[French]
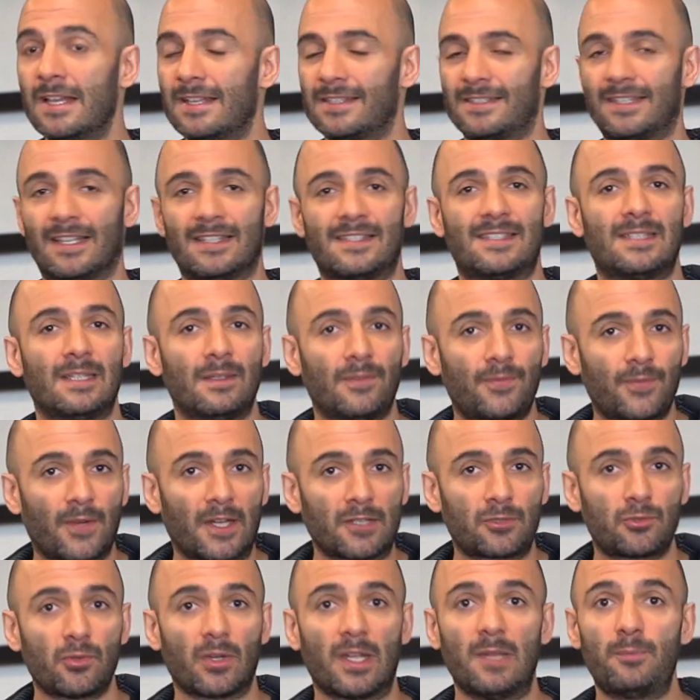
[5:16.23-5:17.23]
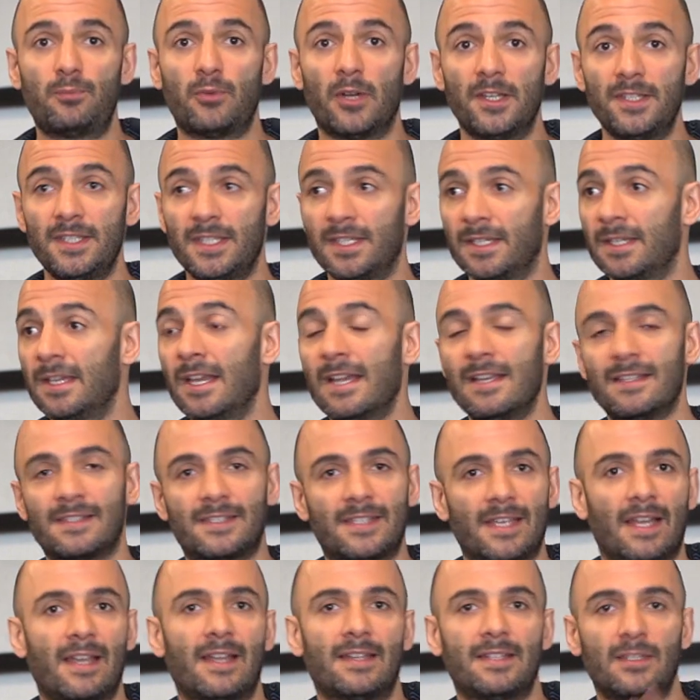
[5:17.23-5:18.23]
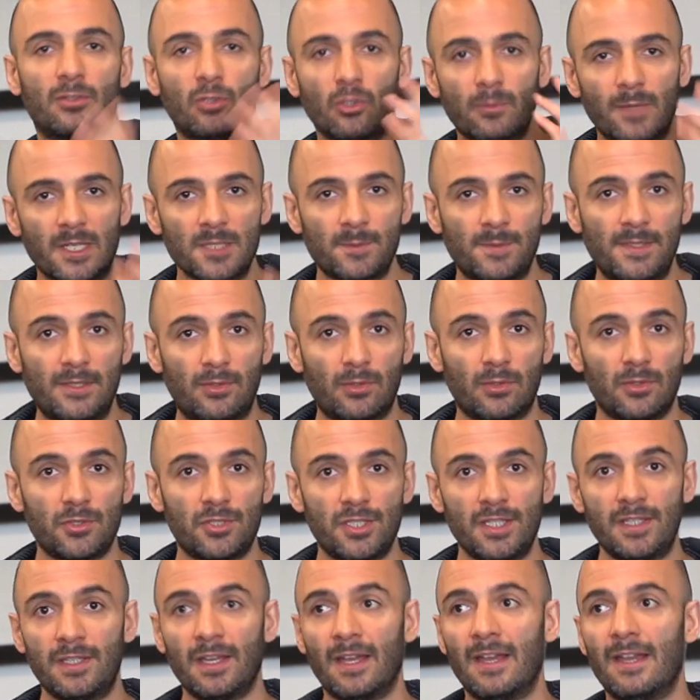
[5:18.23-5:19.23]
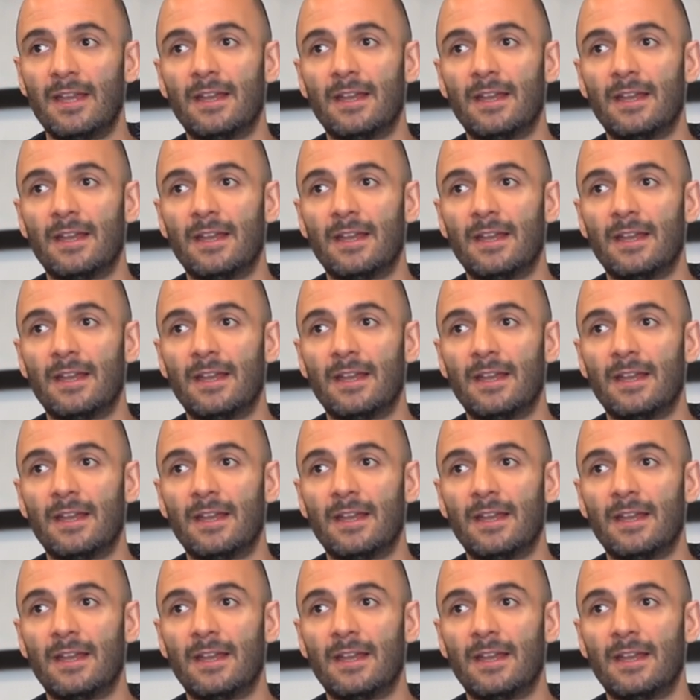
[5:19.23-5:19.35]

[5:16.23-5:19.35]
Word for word: si elle s'est fracturé le poignet, si elle a des dommages psychologiques.